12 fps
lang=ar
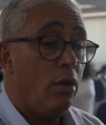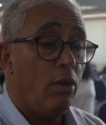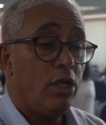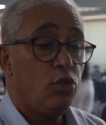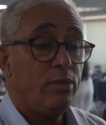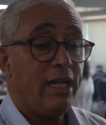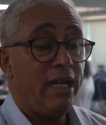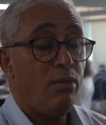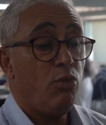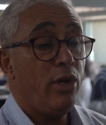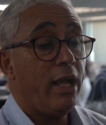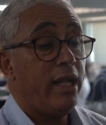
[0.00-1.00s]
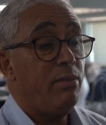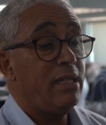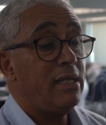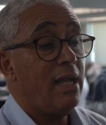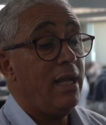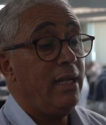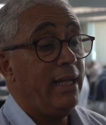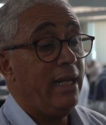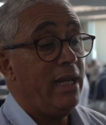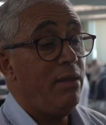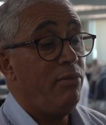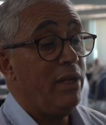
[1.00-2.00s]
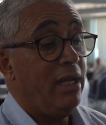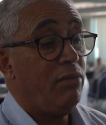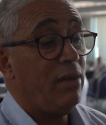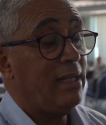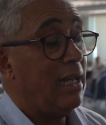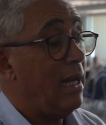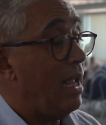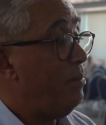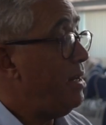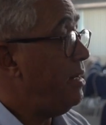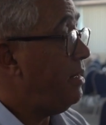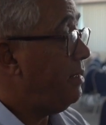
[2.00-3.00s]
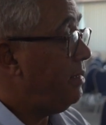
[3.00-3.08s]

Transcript: وأنتم تعلمون قيمة الإعلام في الحفاظ على الأمن